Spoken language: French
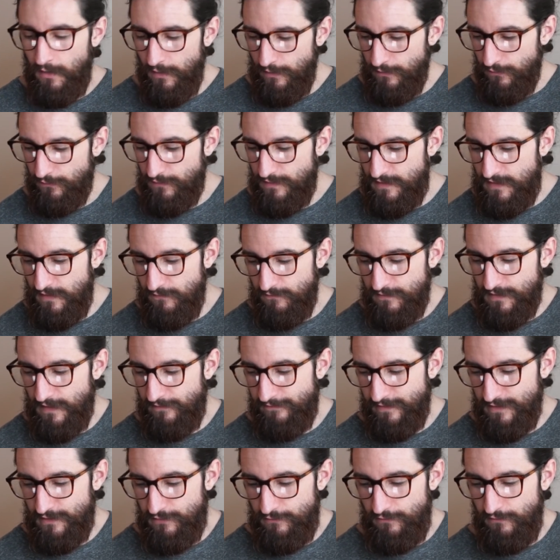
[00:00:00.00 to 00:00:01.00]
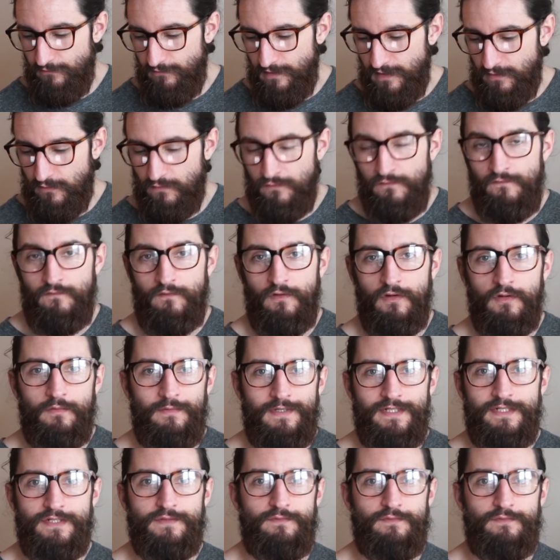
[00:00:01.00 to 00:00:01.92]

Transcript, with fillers: Donc si vous avez suivi tout Vlogmas,